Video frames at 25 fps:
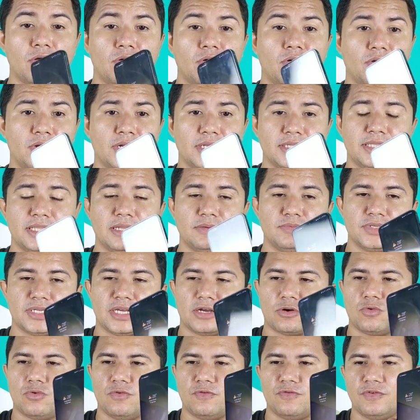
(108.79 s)
Olha, temos a
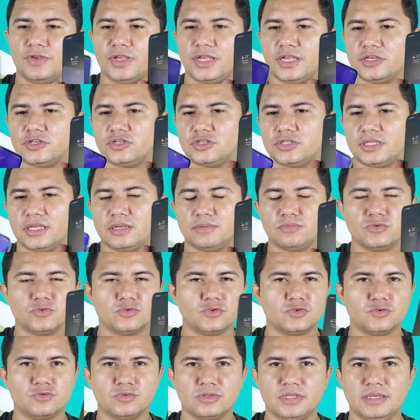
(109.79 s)
cor verde,
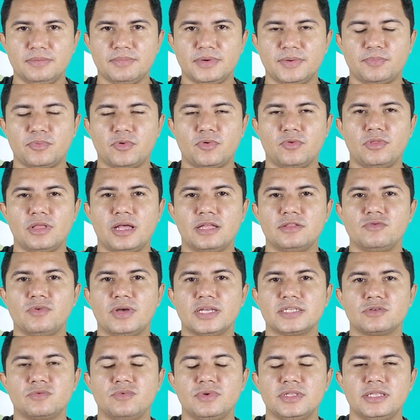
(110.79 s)
temos o lima pro lado
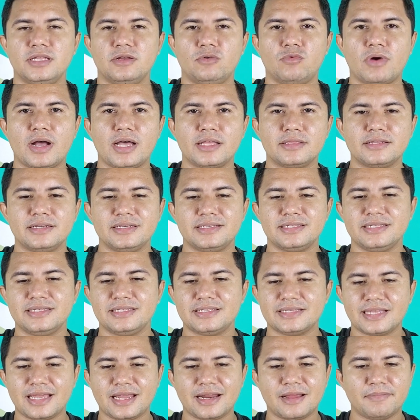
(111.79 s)
A54 e
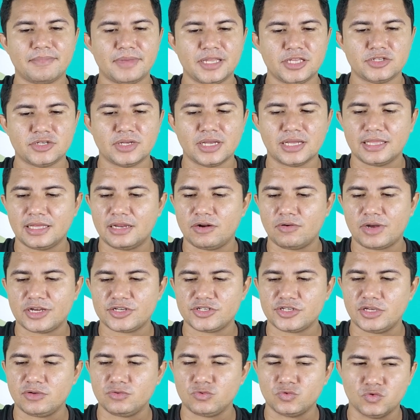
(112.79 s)
sinceramente, galera, eu
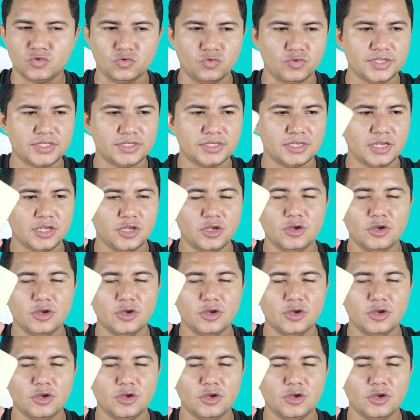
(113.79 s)
achei os dois